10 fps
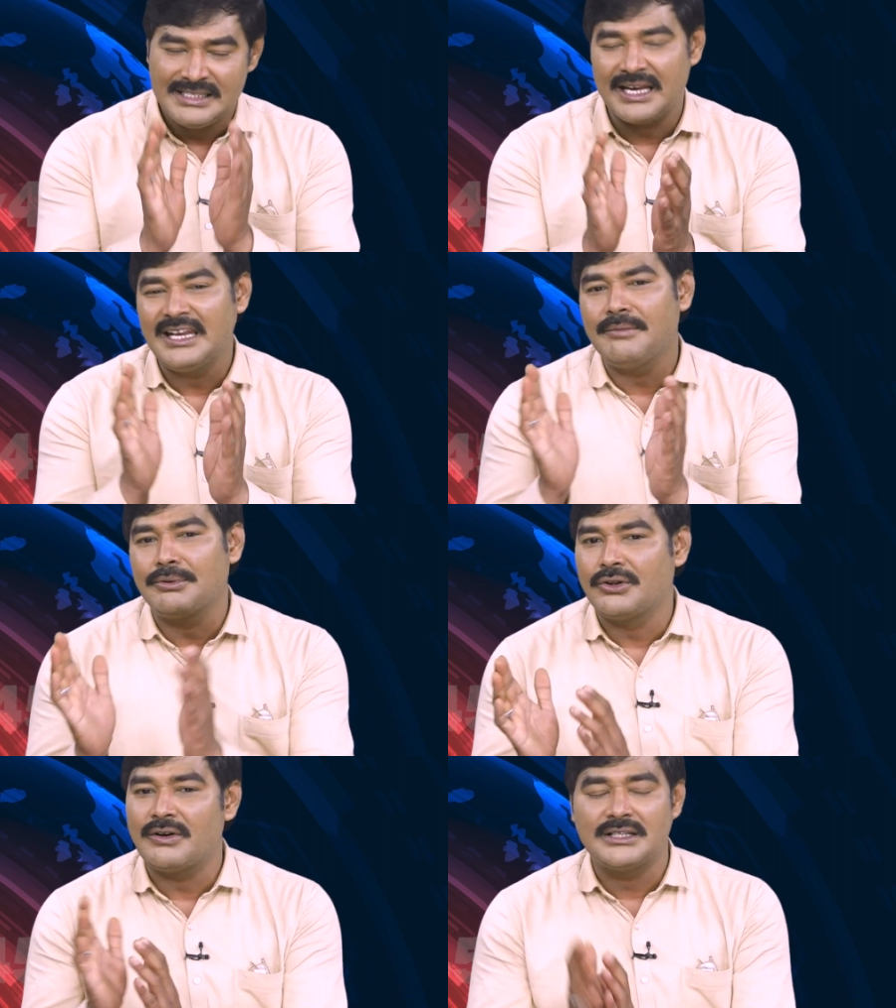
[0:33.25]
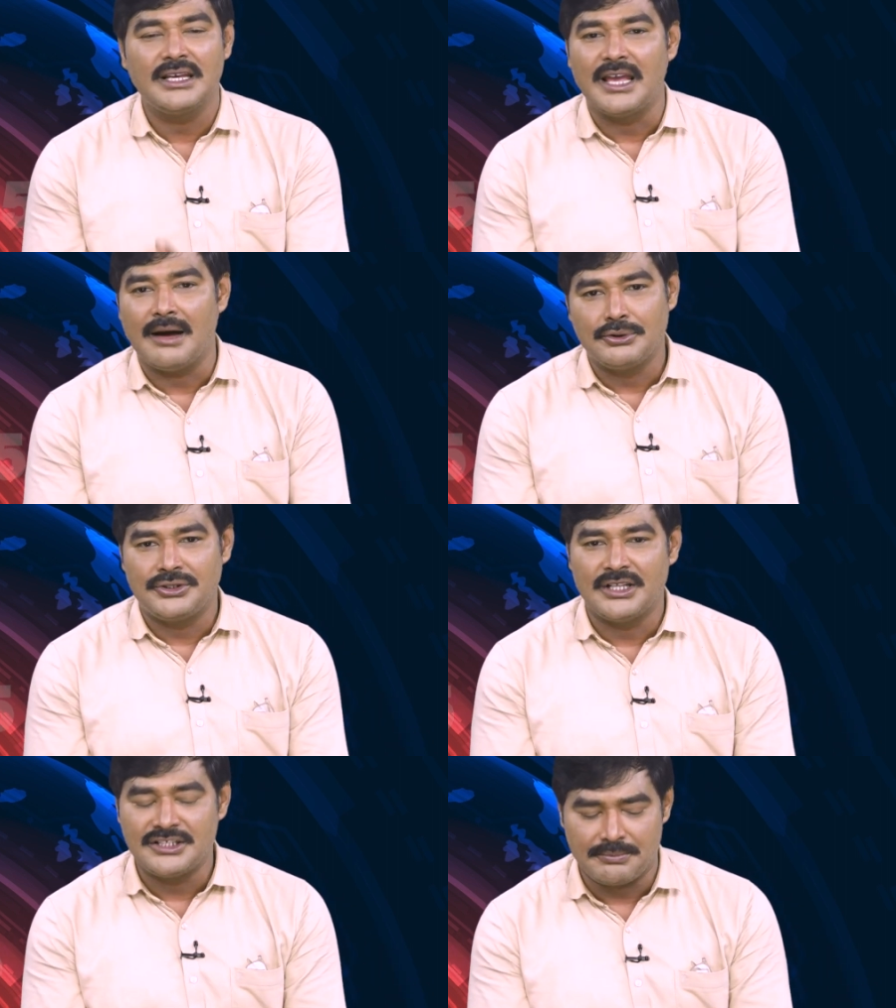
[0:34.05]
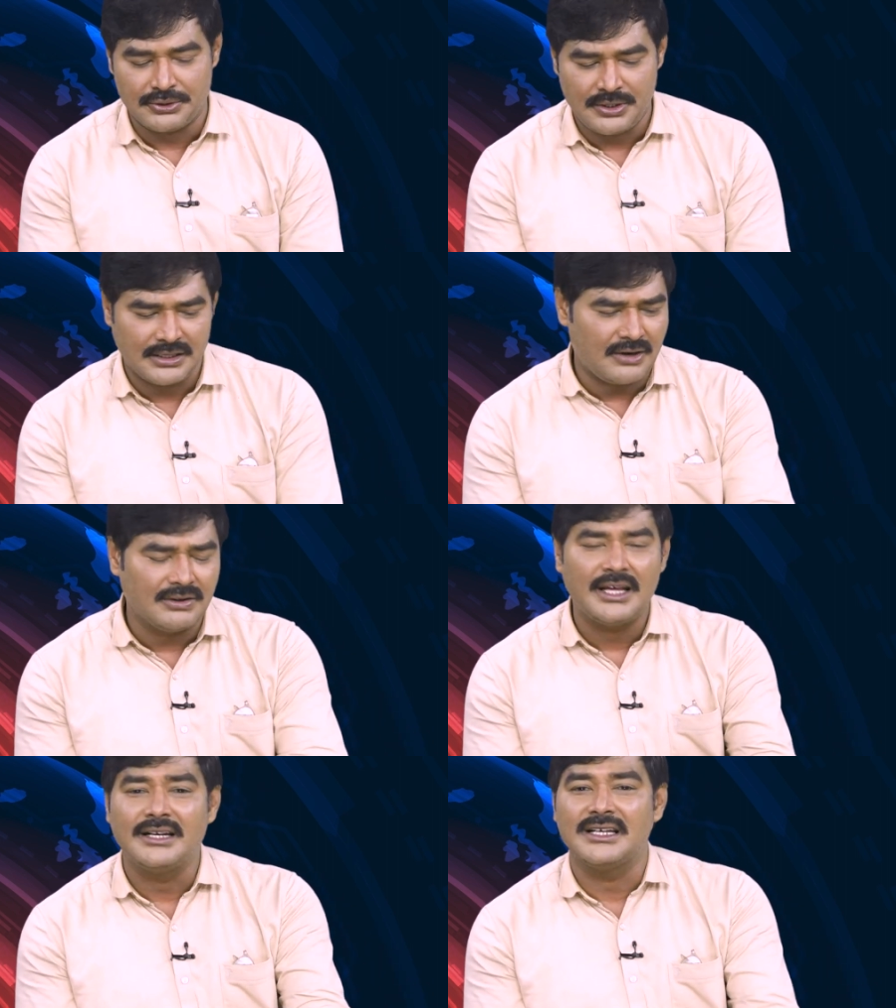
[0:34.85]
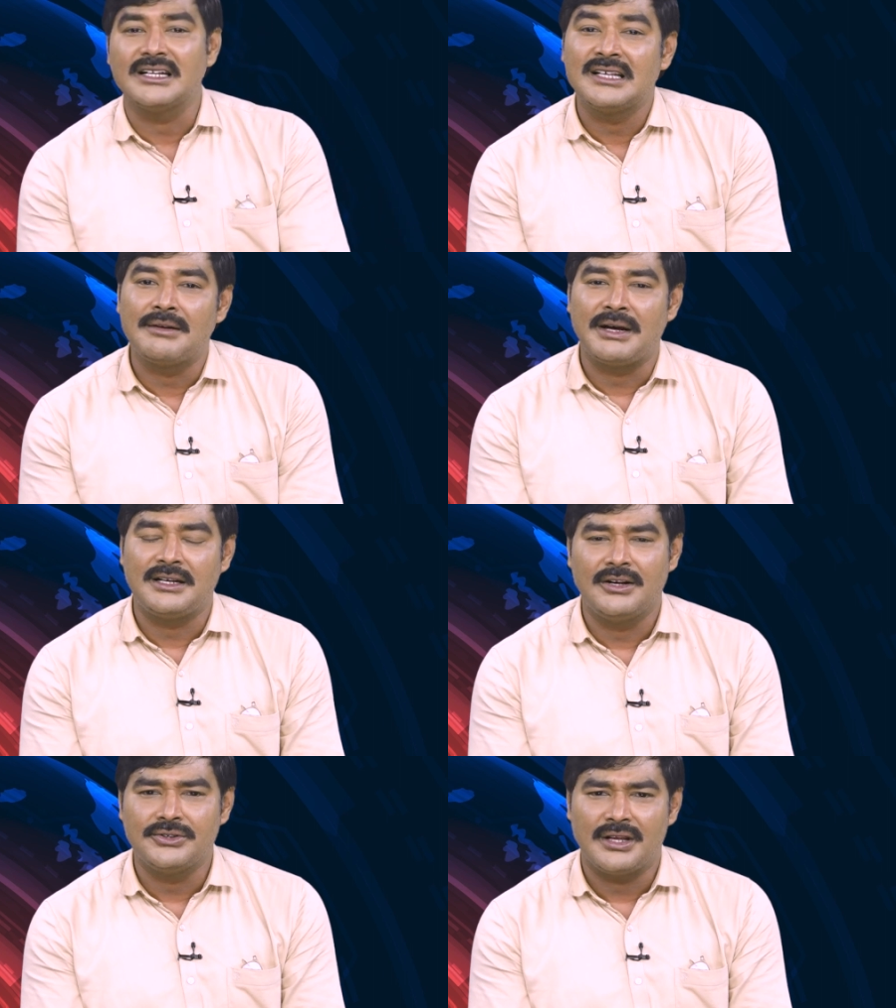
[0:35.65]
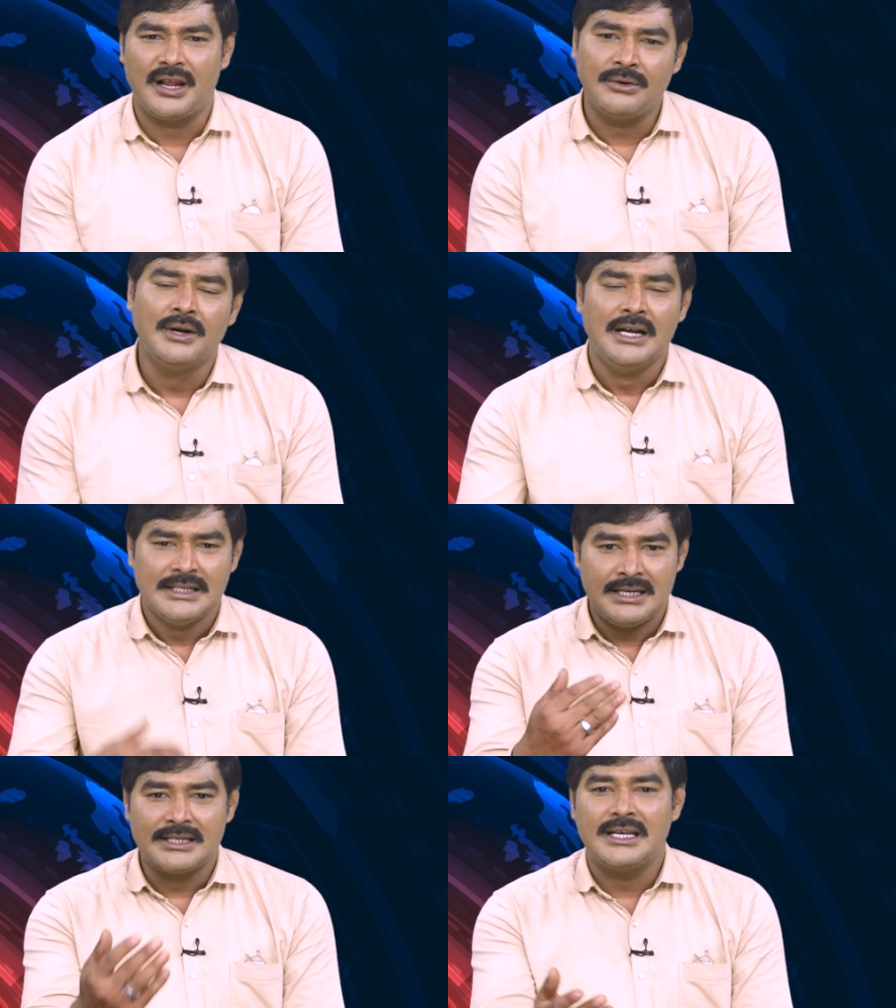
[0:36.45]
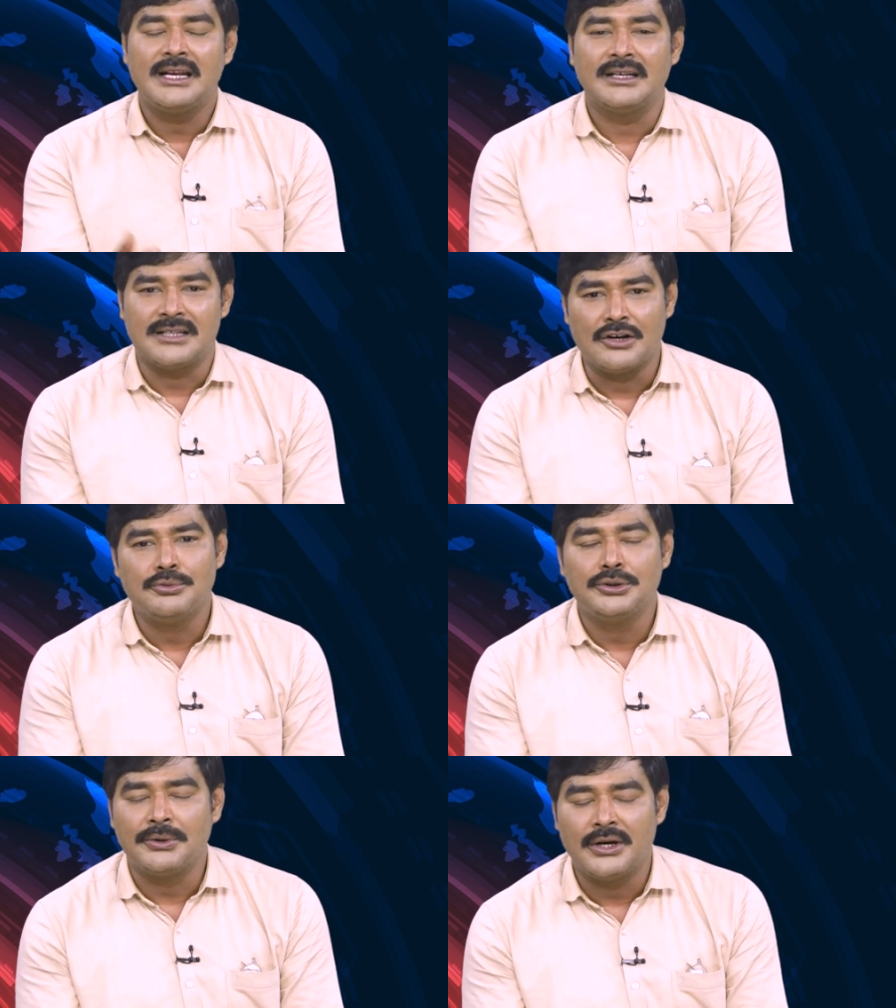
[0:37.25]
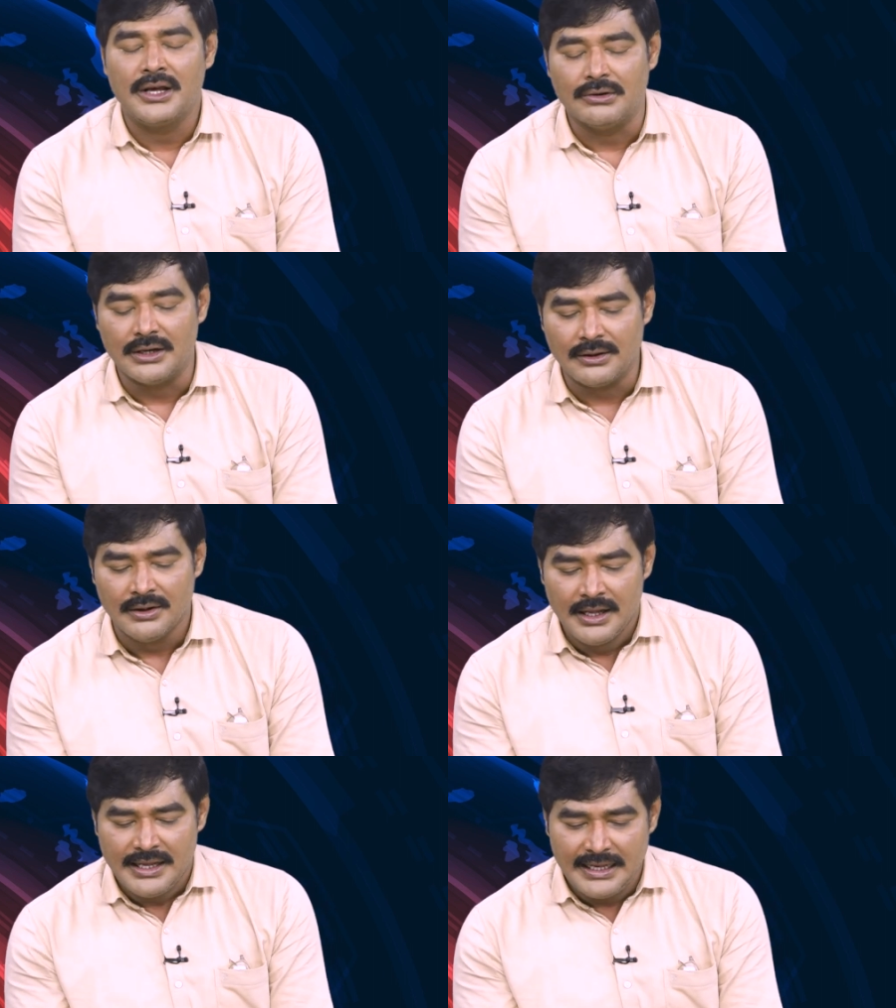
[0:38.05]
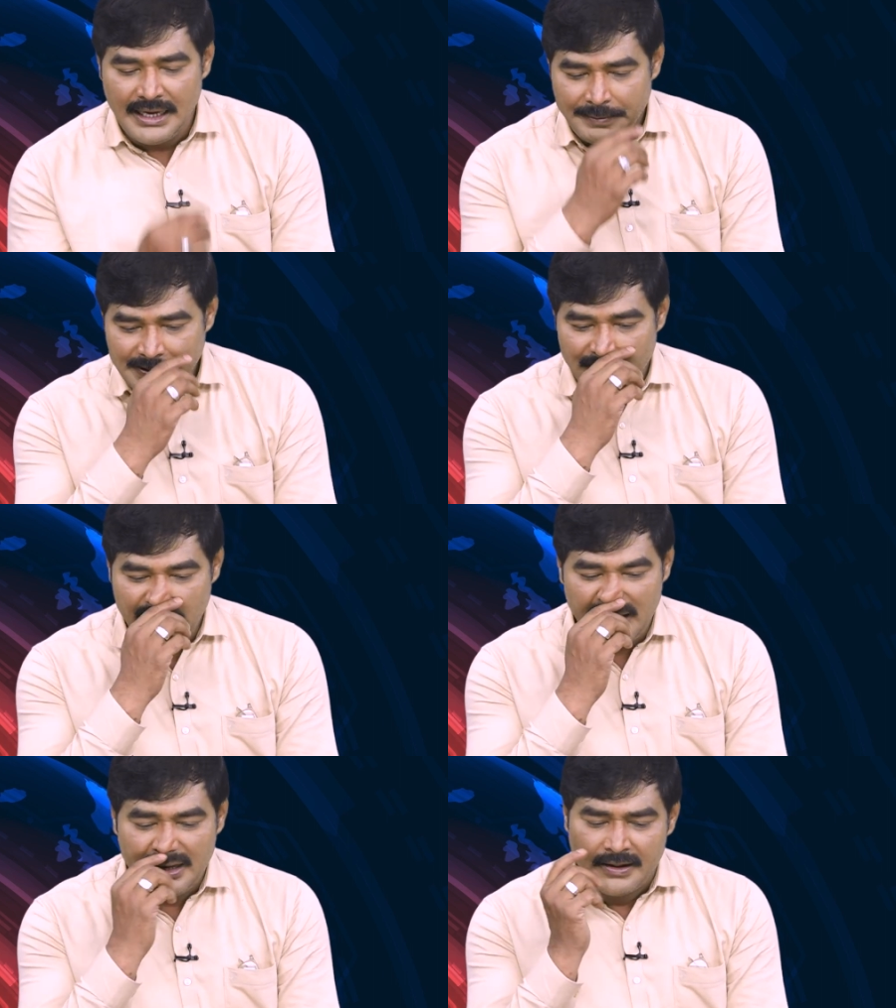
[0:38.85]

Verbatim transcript: జగన్కి పృథ్వీరాజుకి గ్యాప్ వచ్చిందని చెప్పొచ్చు ఆ తర్వాత ఆయన జనసేన పార్టీలో చేరారు జనసేన సానుభూతిపరుడుగా ఉన్నాడు ఈ నేపథ్యంలోనే